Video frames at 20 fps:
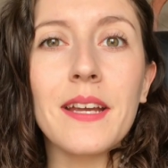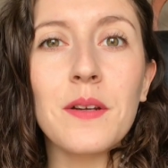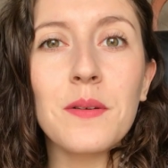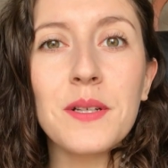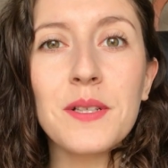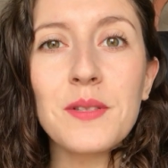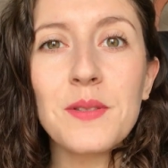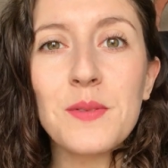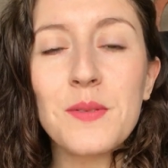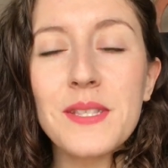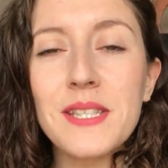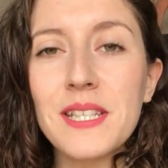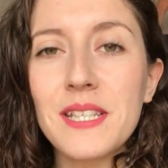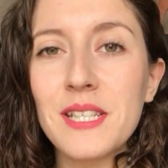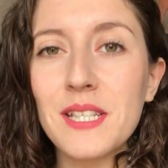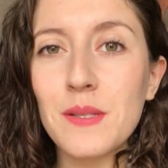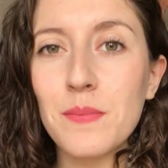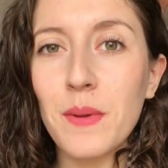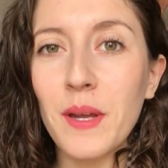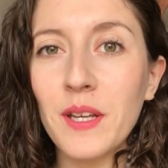Hello à tous,
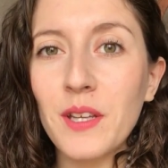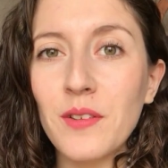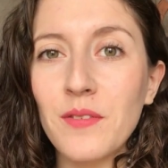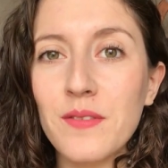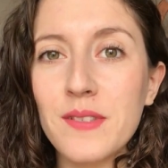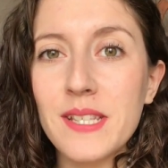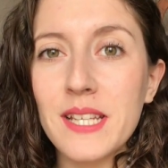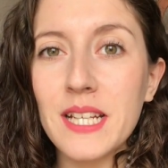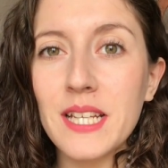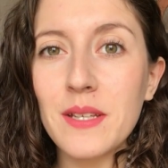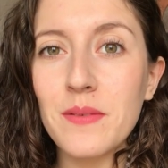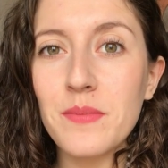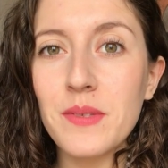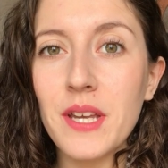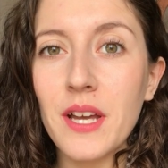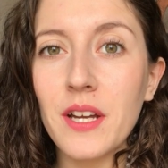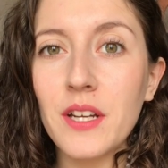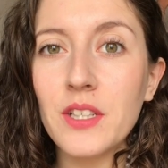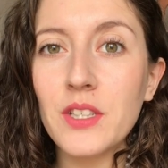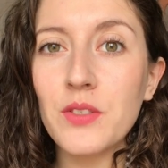j'espère que vous allez
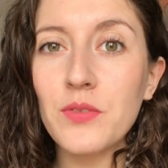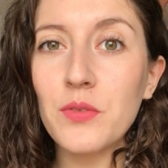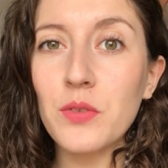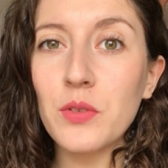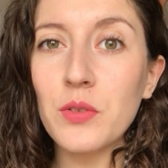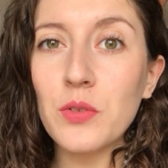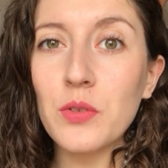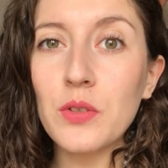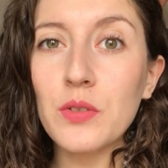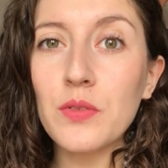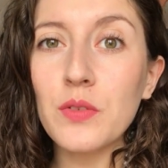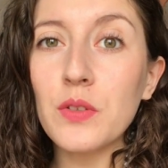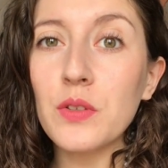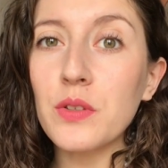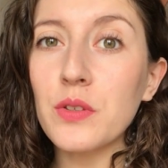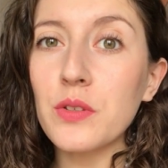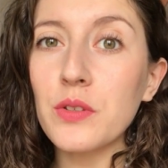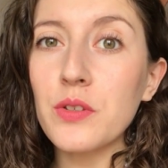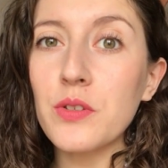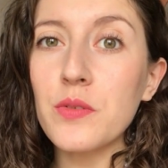bien. Je vous retrouve
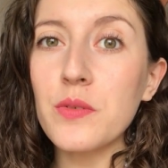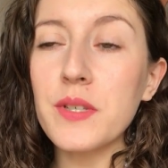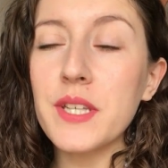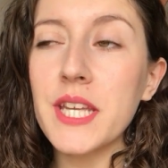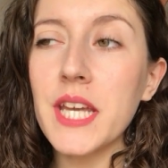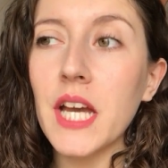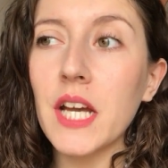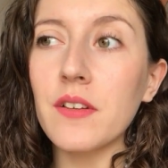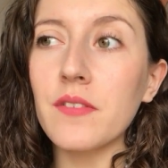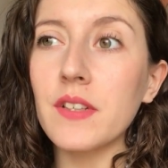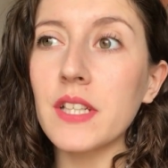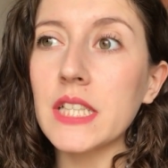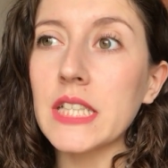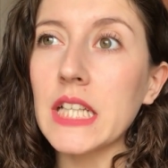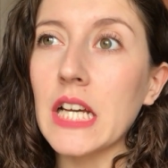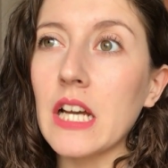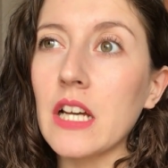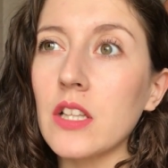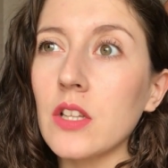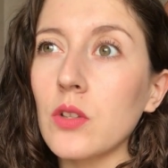aujourd'hui
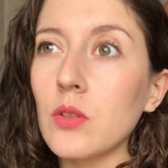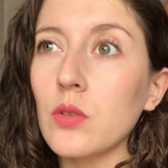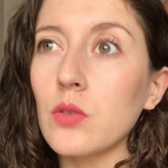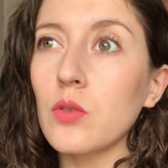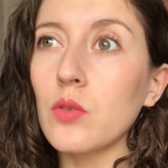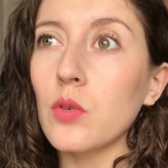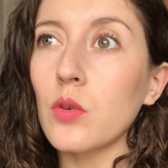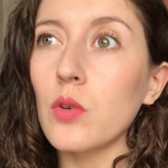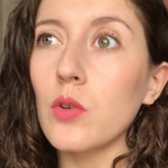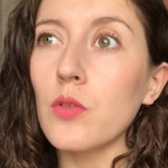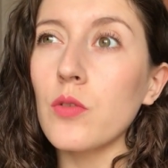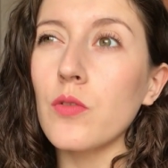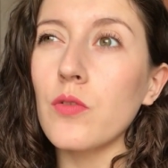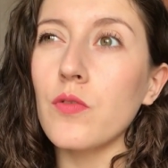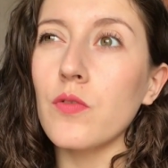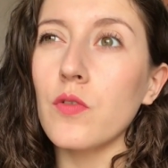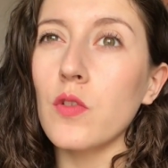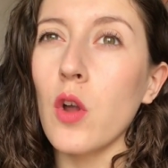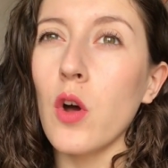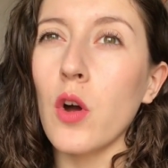avec un autre
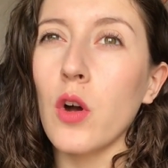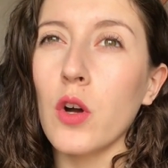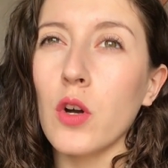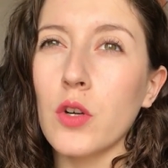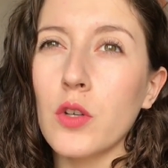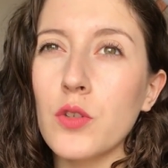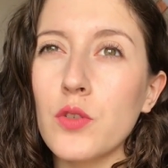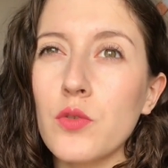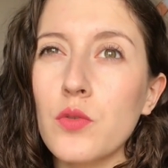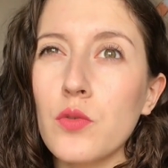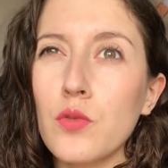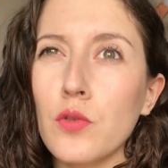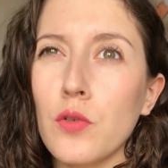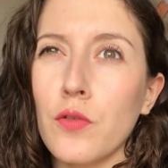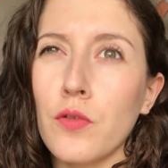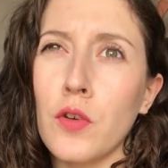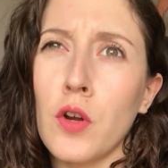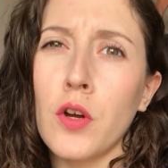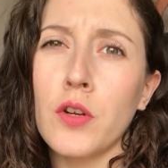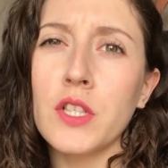vlog,
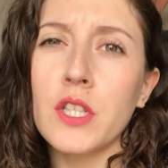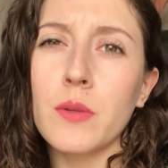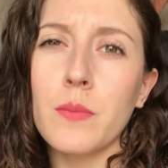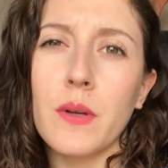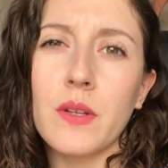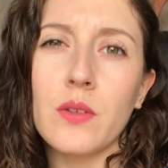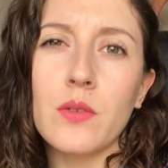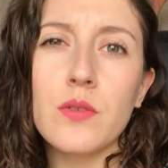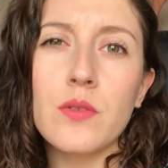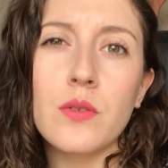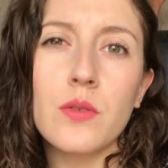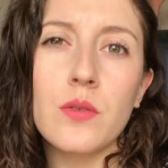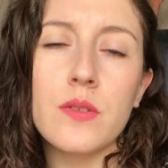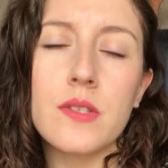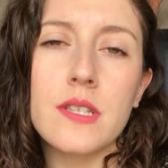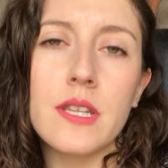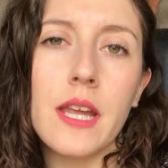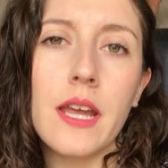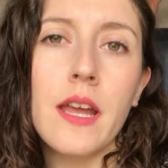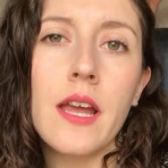studio vlog, je sais pas trop ce que
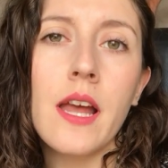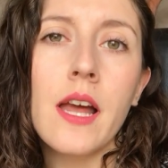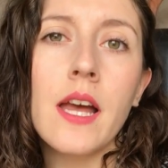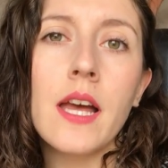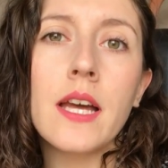c'est.